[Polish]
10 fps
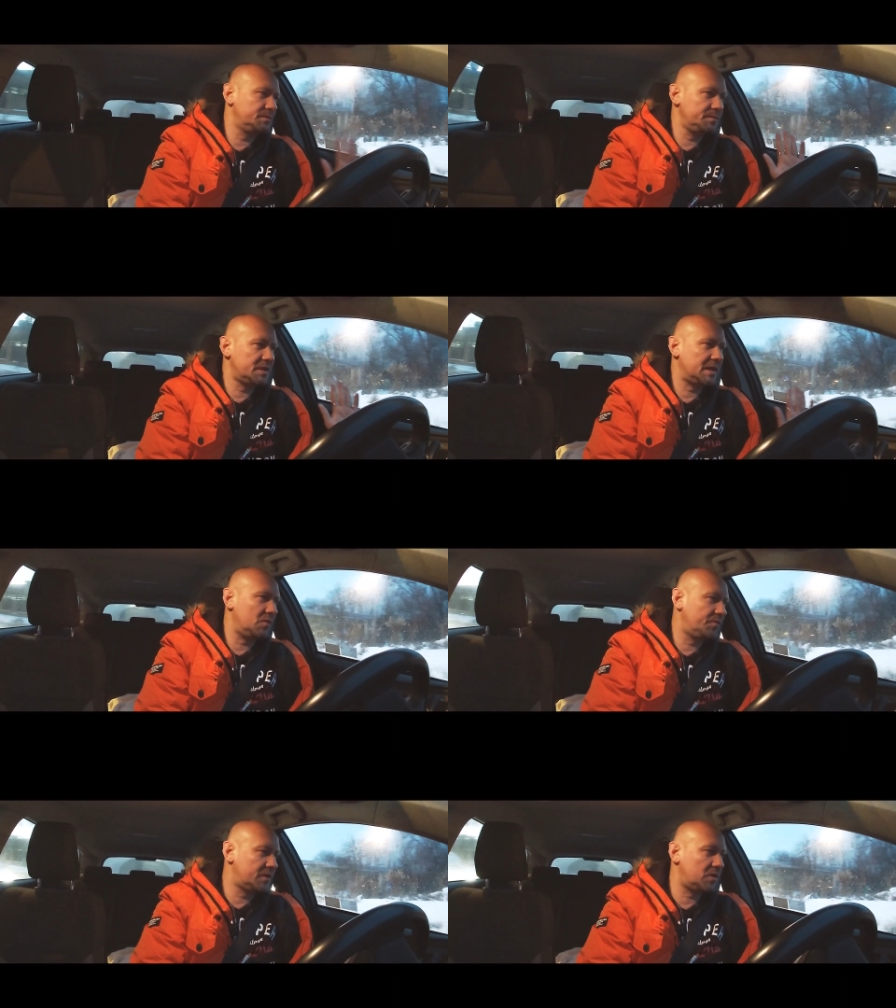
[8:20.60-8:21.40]
y,
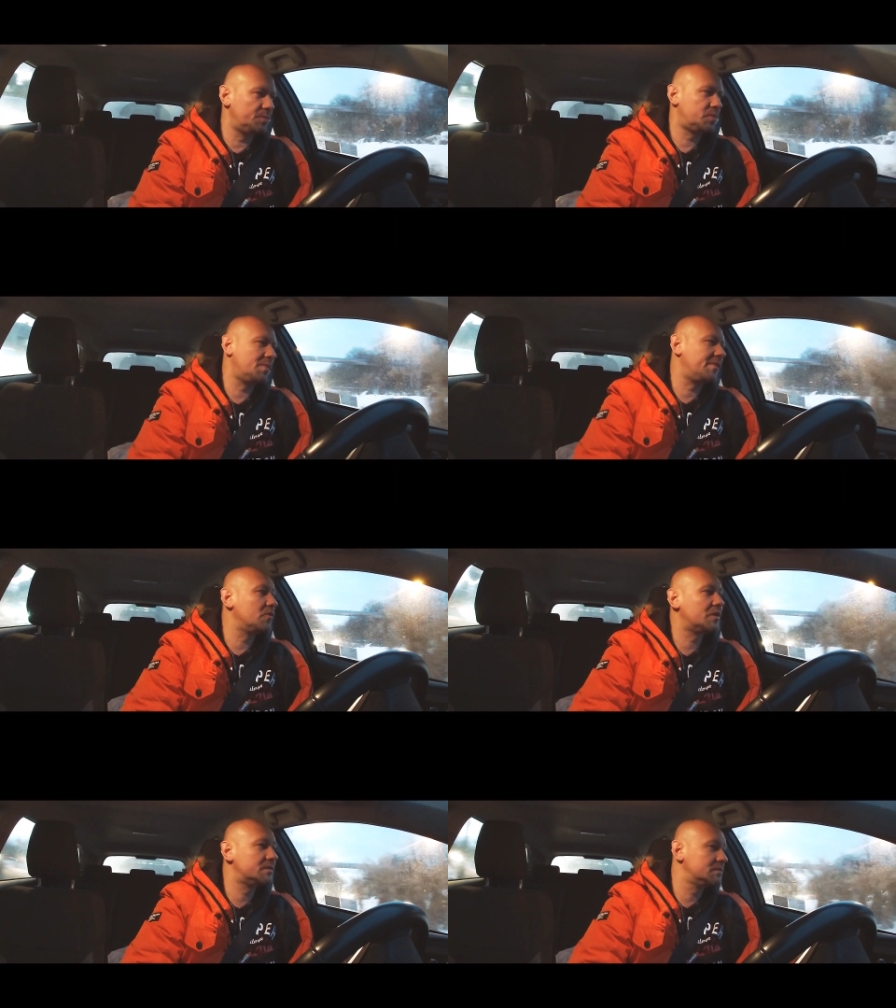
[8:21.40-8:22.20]
Michał wycho
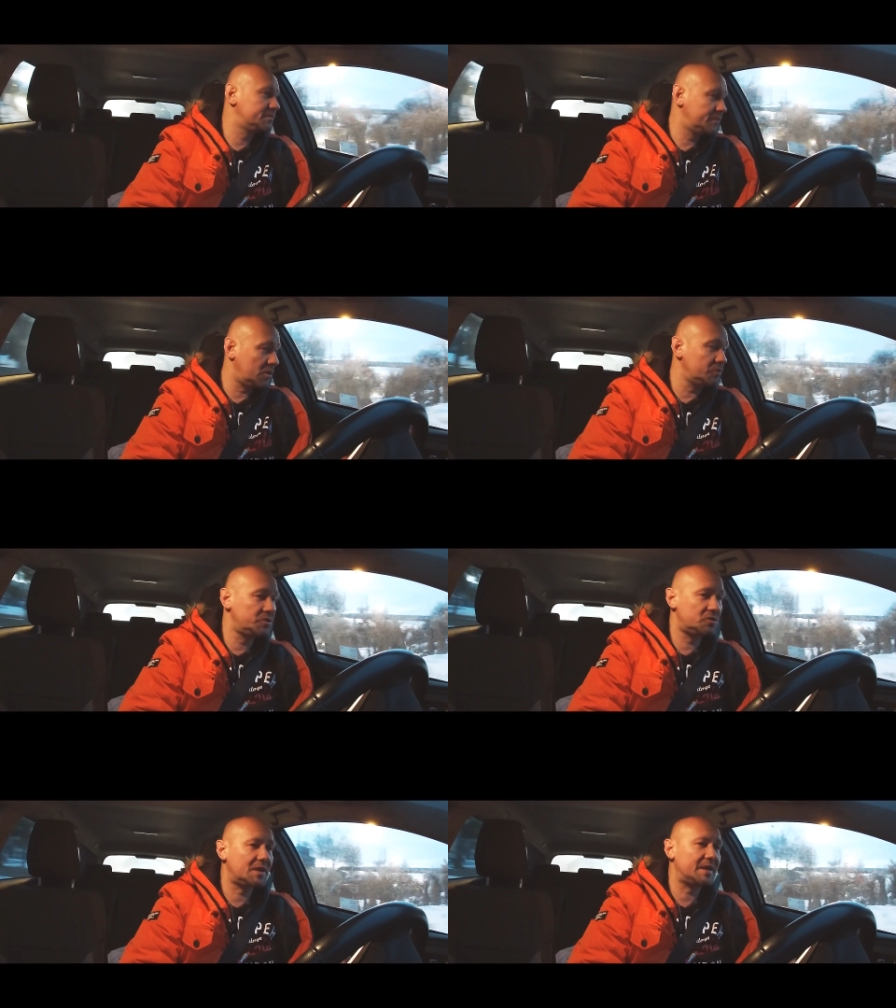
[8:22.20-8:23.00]
próbował
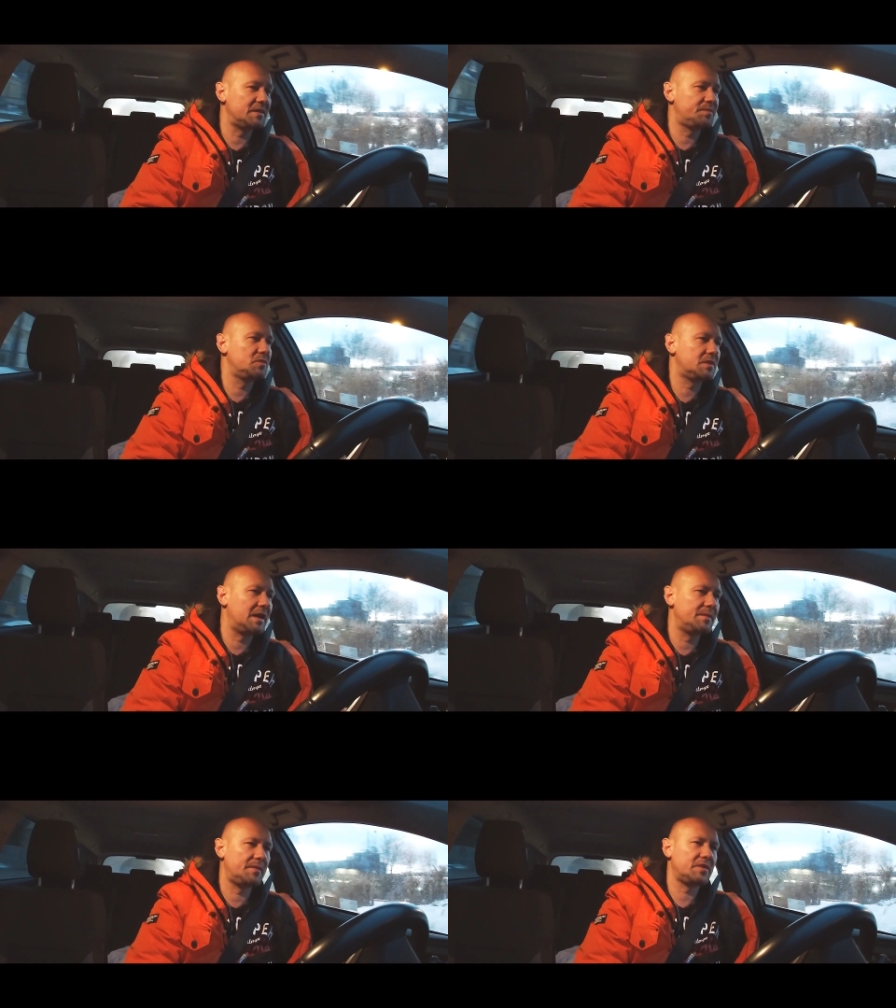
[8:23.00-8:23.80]
wychodzić do grania w
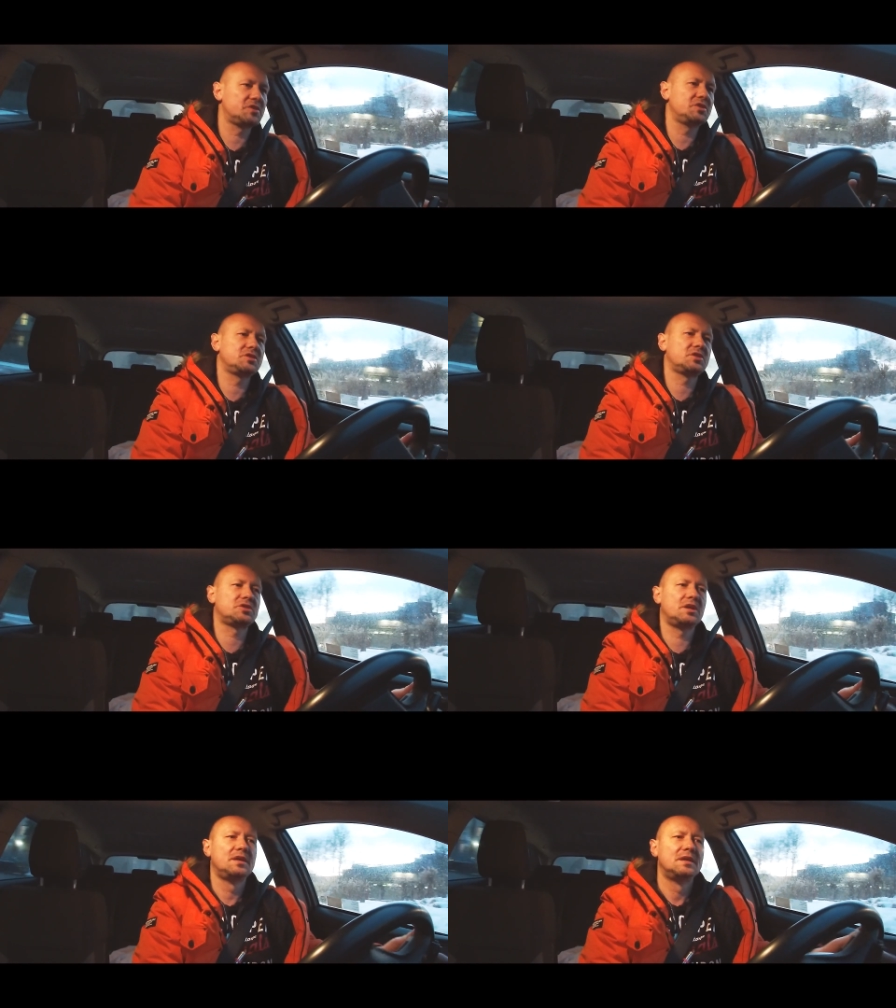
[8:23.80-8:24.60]
piłkę, ale mam wrażenie
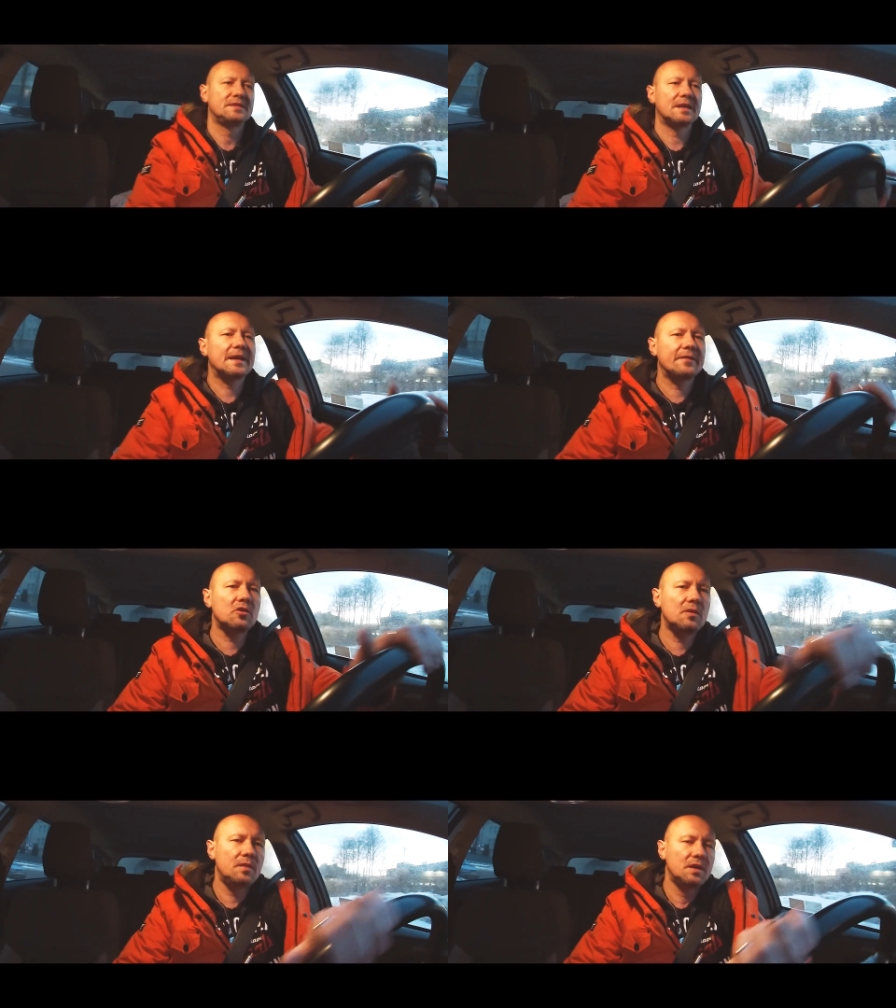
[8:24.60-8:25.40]
też, że ta gra
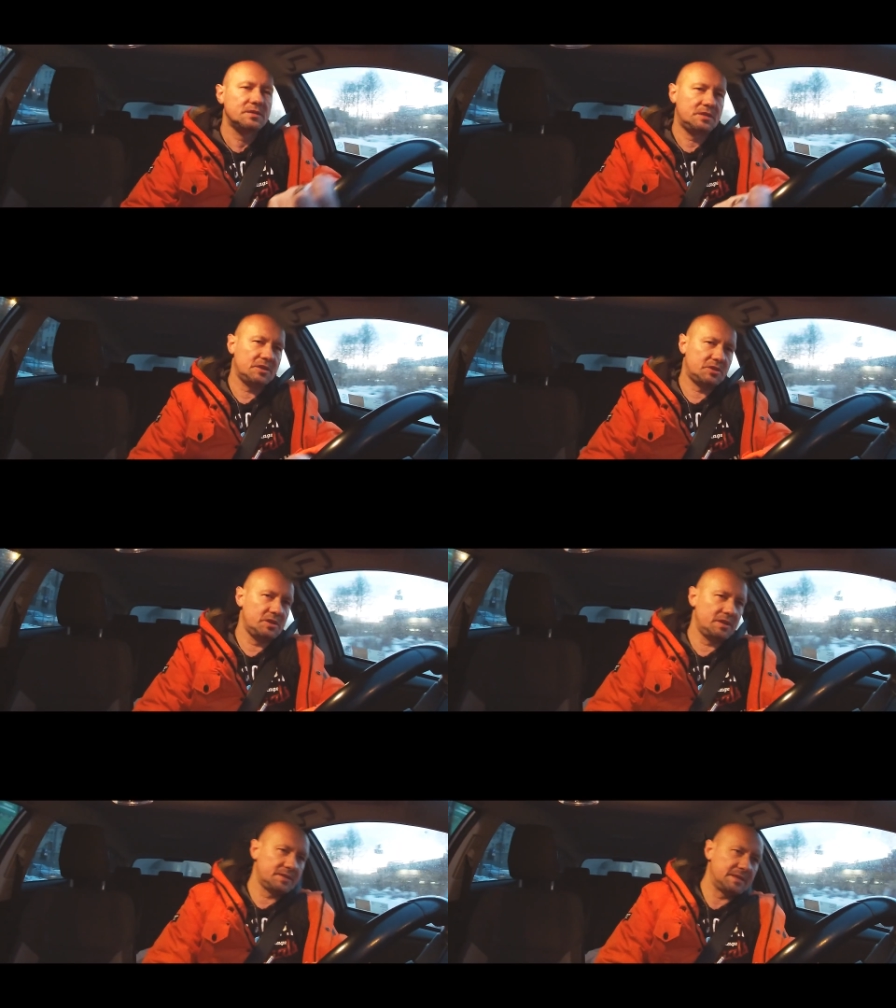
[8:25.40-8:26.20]
nogą też
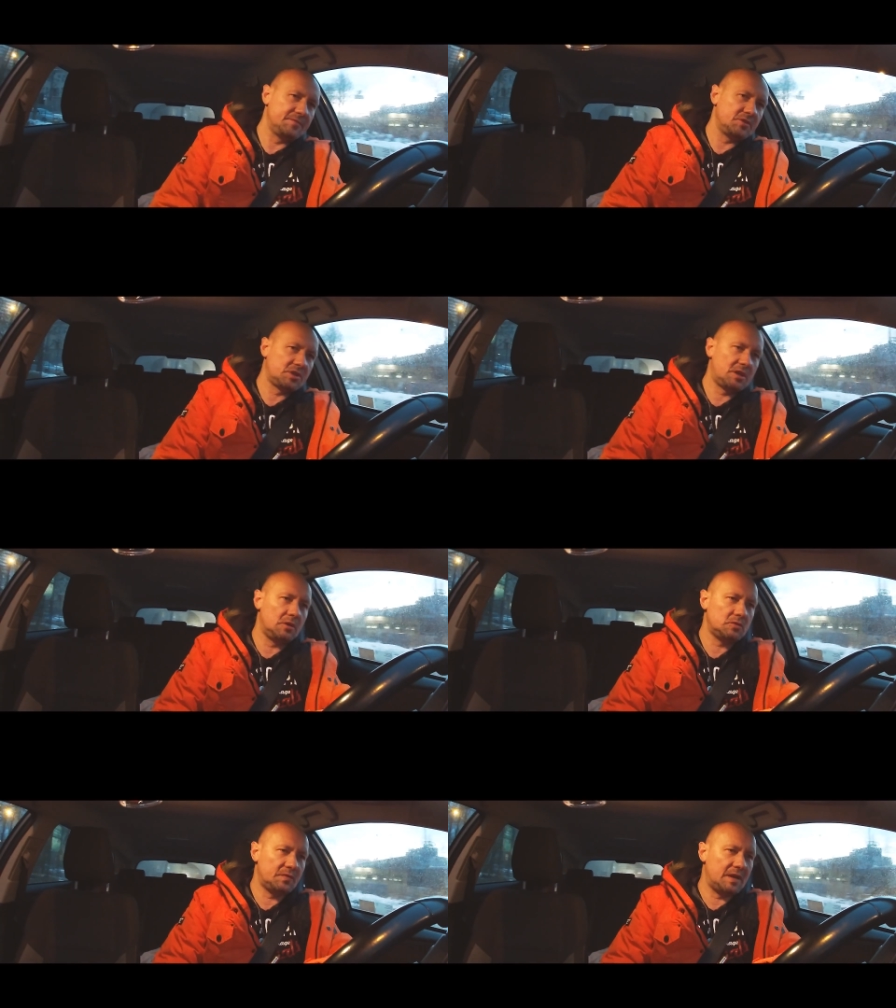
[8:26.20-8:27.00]
nie jest najwyższych
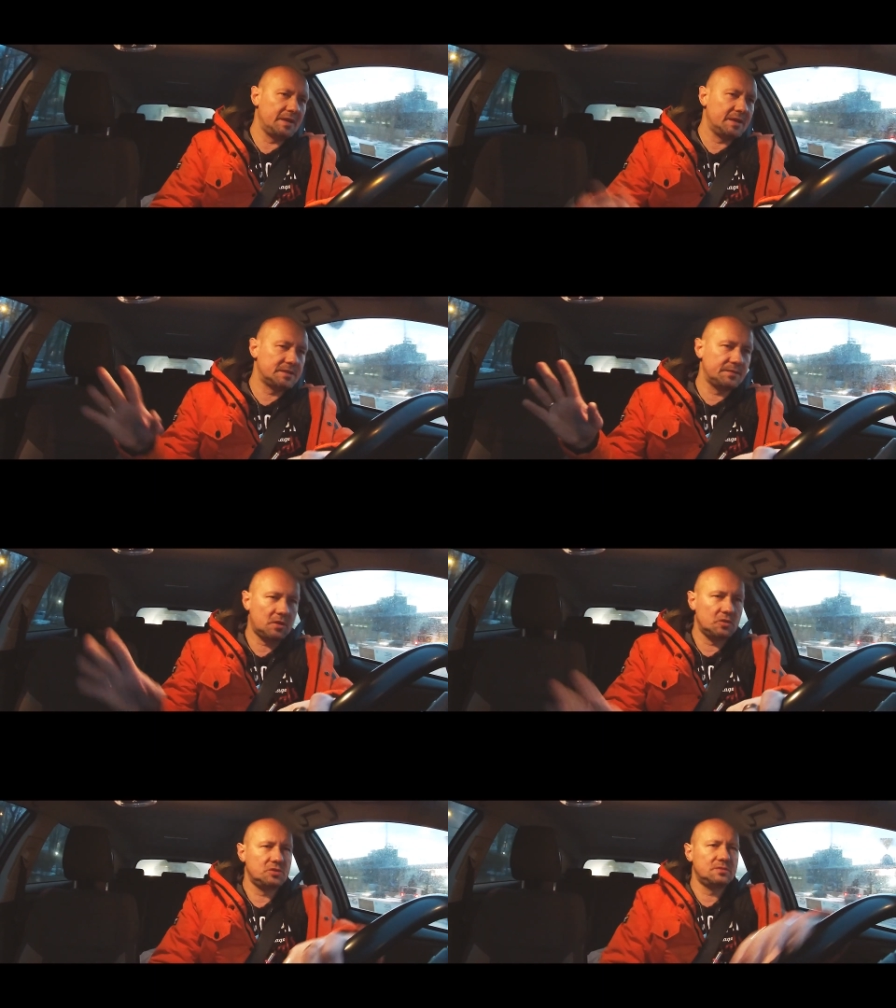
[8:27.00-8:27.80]
lotów, ale nie chcę
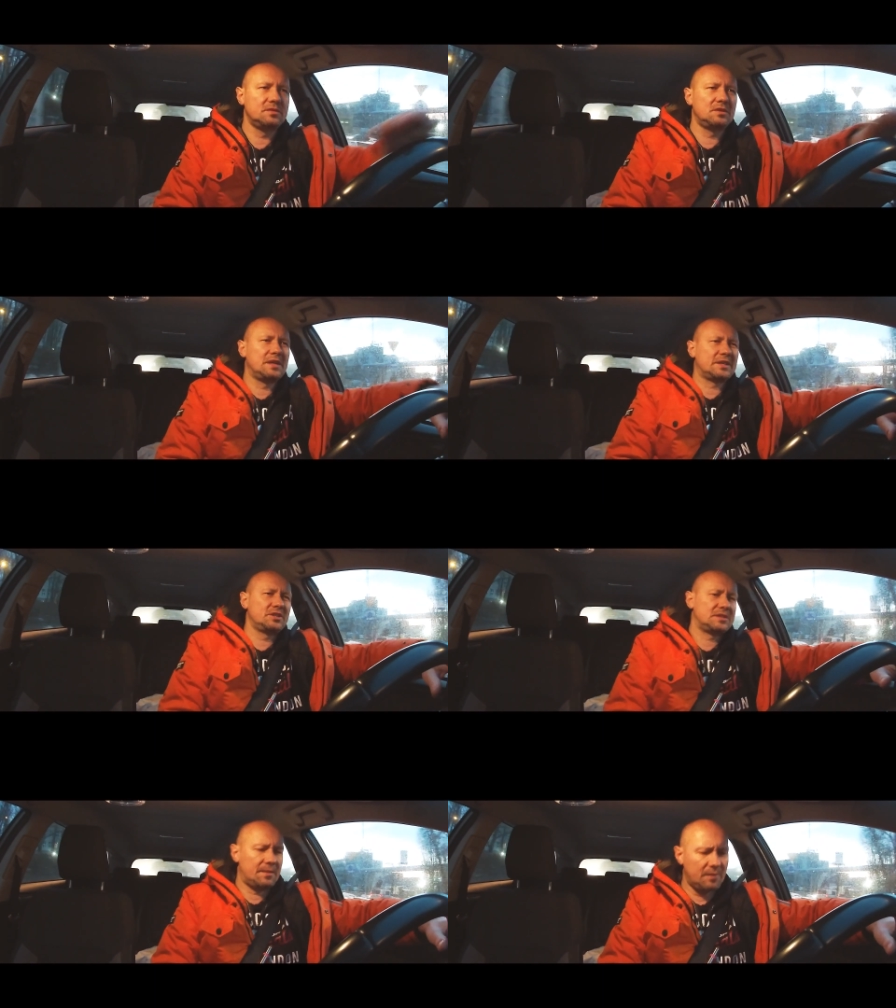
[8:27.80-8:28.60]
wychodzić y,
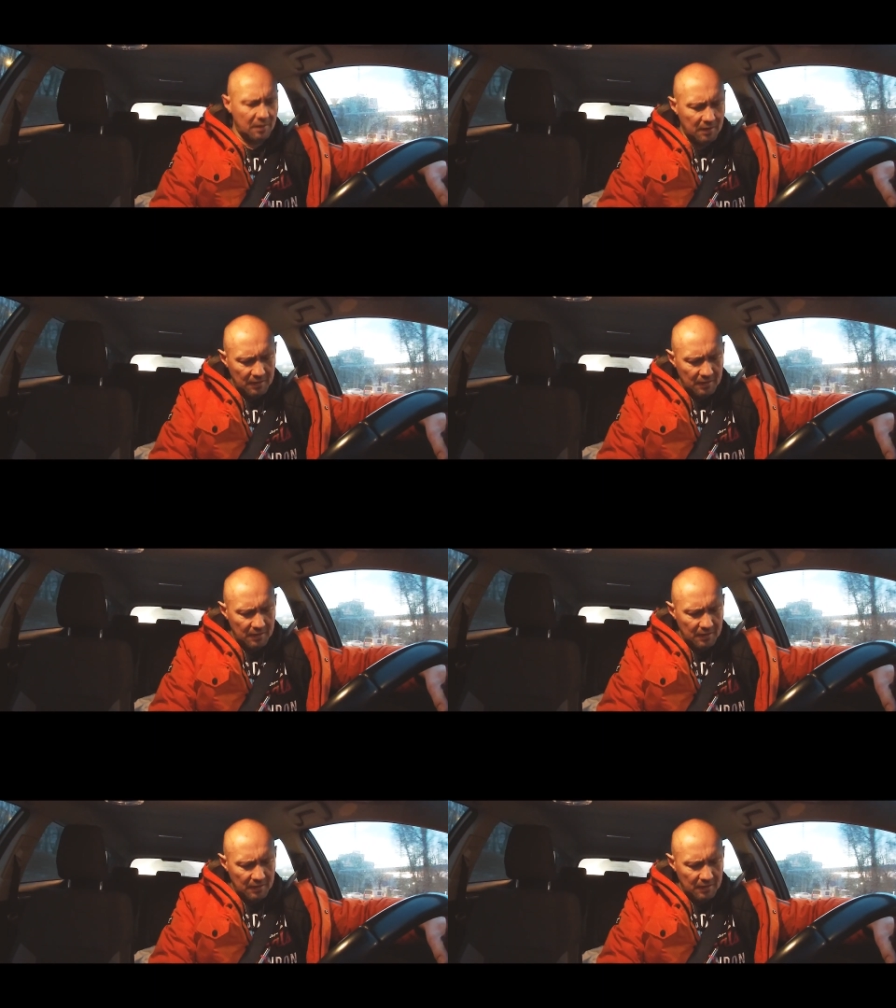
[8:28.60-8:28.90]
jakichś tam